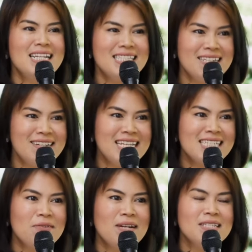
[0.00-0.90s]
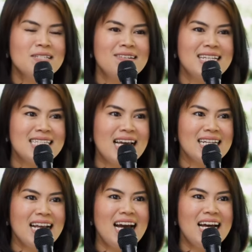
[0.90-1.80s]
เจอรี่จารุลาสุจริตจัน
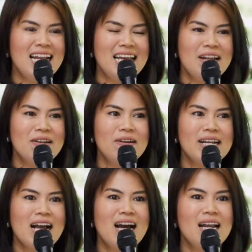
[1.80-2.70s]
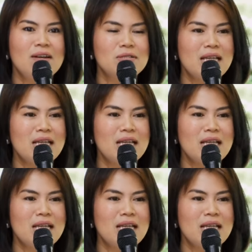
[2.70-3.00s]
ทร์ค่ะและแน่นอนนะคะเรา